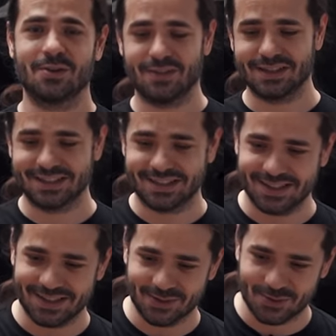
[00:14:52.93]
veja
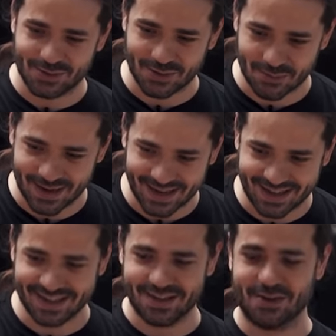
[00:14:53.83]
se o seu
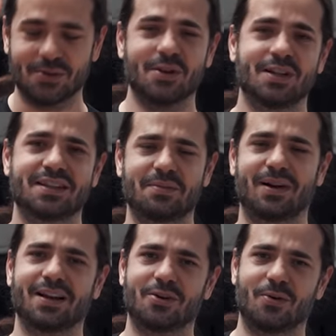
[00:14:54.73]
mecânico
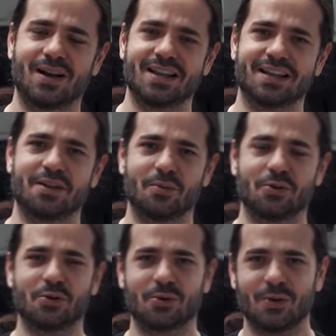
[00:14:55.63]
trabalha com a linha da
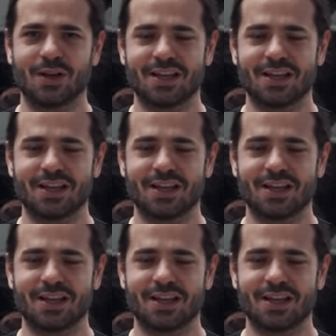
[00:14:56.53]
Motul.